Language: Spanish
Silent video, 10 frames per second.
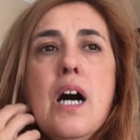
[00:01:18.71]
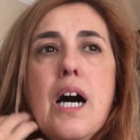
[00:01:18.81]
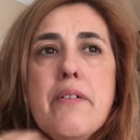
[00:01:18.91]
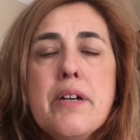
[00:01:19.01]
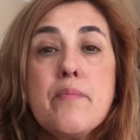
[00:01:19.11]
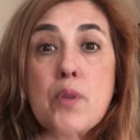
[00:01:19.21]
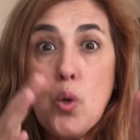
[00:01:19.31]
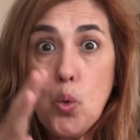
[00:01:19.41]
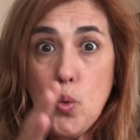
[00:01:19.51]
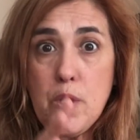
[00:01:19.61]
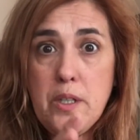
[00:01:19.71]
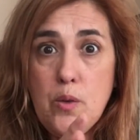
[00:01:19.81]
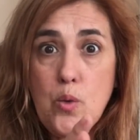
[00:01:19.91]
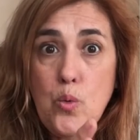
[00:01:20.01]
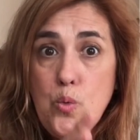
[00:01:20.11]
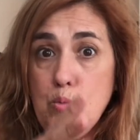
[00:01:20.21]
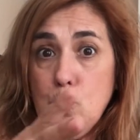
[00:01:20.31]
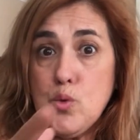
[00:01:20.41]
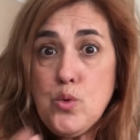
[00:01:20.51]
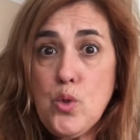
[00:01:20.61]
a ver, un,
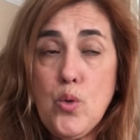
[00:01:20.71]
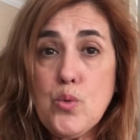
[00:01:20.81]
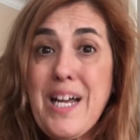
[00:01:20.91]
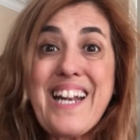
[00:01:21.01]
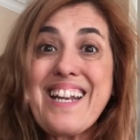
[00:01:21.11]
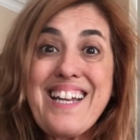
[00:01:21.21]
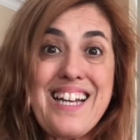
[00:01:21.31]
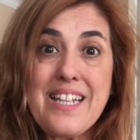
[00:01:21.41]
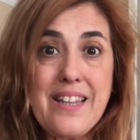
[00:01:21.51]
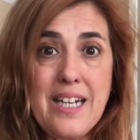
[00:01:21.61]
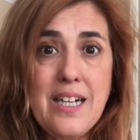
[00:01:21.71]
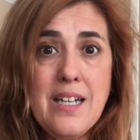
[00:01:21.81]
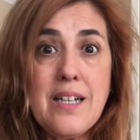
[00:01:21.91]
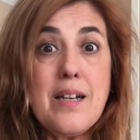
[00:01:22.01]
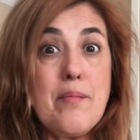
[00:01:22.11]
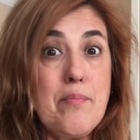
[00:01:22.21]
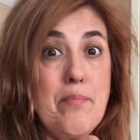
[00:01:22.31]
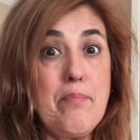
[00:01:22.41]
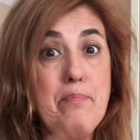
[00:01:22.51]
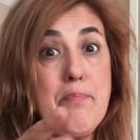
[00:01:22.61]
mundo, una realidad
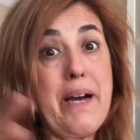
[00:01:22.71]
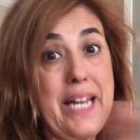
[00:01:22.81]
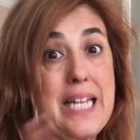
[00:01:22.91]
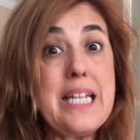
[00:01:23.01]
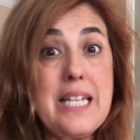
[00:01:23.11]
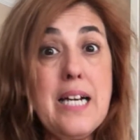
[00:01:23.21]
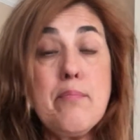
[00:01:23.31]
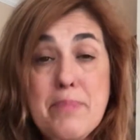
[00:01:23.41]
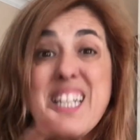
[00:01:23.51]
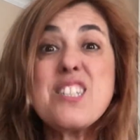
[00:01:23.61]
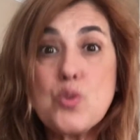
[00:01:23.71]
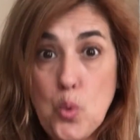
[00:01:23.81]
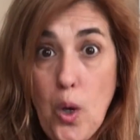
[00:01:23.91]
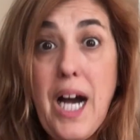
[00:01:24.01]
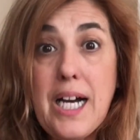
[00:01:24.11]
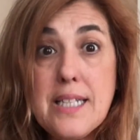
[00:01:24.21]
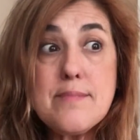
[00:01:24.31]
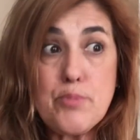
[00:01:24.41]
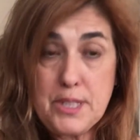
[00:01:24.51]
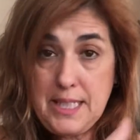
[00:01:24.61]
paralela, virtual,
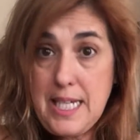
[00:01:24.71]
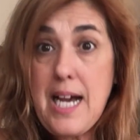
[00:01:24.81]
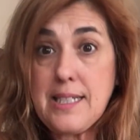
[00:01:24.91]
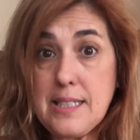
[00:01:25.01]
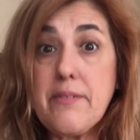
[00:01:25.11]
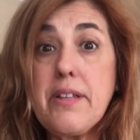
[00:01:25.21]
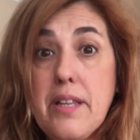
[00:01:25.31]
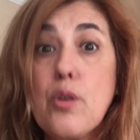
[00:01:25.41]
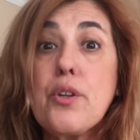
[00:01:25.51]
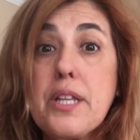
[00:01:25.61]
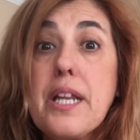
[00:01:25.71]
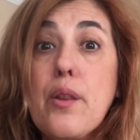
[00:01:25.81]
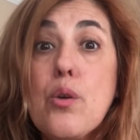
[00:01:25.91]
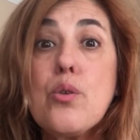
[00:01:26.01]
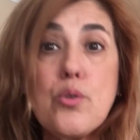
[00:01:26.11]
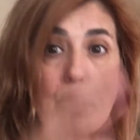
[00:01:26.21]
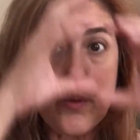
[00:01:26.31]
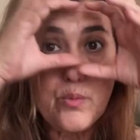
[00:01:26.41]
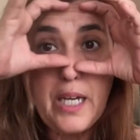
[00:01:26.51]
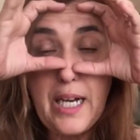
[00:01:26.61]
porque es a través del ordenador o de
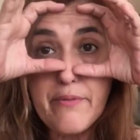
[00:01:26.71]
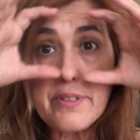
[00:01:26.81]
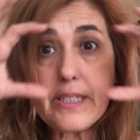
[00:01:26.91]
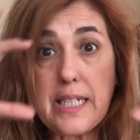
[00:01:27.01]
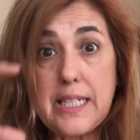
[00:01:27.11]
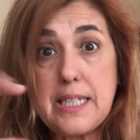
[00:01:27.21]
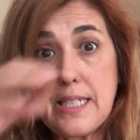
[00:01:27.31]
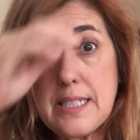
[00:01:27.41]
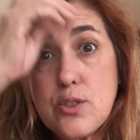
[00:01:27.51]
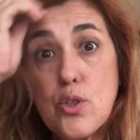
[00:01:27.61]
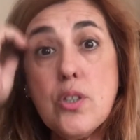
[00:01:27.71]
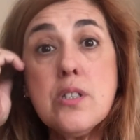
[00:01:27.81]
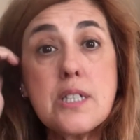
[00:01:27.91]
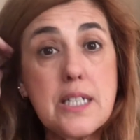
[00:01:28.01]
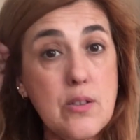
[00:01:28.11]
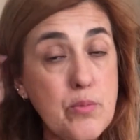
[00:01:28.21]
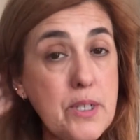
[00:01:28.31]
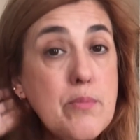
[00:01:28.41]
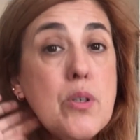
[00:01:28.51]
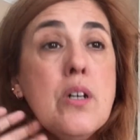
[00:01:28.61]
unas gafitas que esto que nos
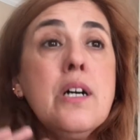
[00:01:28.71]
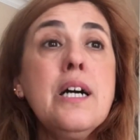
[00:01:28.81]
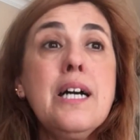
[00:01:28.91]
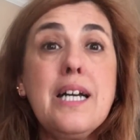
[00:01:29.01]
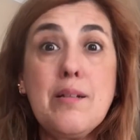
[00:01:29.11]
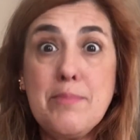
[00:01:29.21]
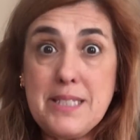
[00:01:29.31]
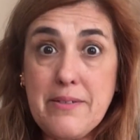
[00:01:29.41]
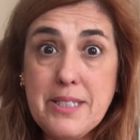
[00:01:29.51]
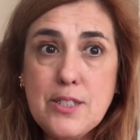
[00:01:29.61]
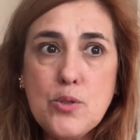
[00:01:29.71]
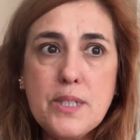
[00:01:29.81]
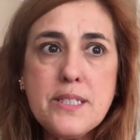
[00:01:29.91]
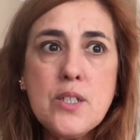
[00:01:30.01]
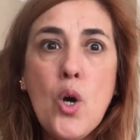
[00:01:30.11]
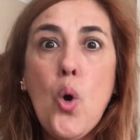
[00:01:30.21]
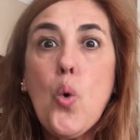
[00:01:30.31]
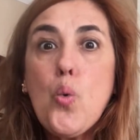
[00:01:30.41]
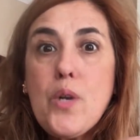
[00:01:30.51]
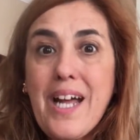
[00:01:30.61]
ponemos, el metaverso es
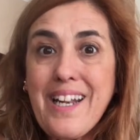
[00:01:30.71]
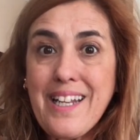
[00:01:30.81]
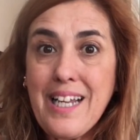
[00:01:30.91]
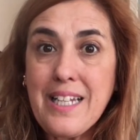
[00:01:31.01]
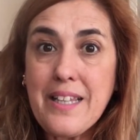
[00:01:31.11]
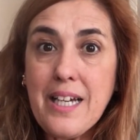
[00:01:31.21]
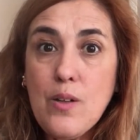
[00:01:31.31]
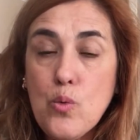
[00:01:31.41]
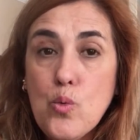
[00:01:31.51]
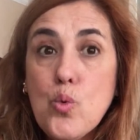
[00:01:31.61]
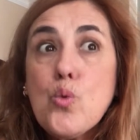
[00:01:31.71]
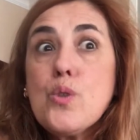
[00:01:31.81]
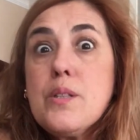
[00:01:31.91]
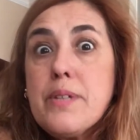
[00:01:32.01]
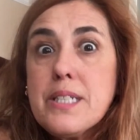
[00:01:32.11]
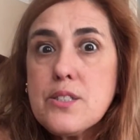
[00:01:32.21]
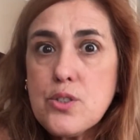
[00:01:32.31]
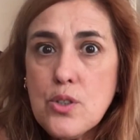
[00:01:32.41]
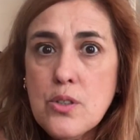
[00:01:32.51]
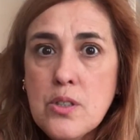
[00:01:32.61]
una realidad, un,
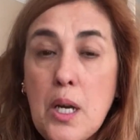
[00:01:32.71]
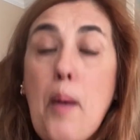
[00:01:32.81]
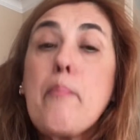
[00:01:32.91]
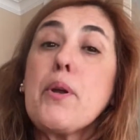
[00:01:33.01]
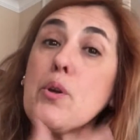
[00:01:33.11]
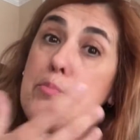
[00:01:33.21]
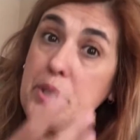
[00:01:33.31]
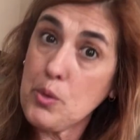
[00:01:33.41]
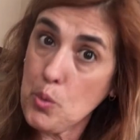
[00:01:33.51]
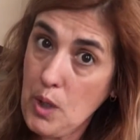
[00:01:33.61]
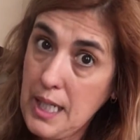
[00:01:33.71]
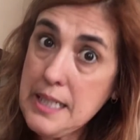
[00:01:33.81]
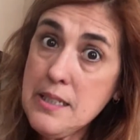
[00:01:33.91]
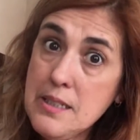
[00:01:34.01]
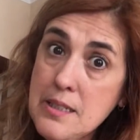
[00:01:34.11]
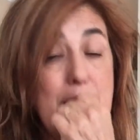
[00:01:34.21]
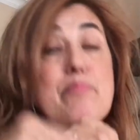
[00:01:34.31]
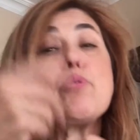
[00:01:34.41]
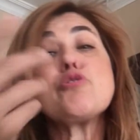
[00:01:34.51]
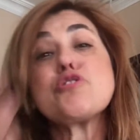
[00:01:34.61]
universo, pero es virtual,
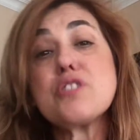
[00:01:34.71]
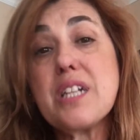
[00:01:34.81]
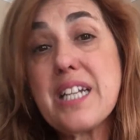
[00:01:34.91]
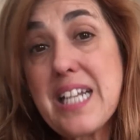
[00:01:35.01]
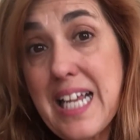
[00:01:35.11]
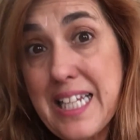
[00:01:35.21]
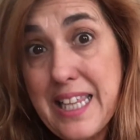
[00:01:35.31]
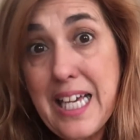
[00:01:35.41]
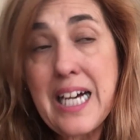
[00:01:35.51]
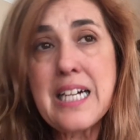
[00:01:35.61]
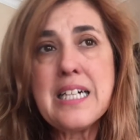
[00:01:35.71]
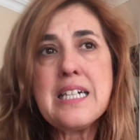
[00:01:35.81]
la post-realidad.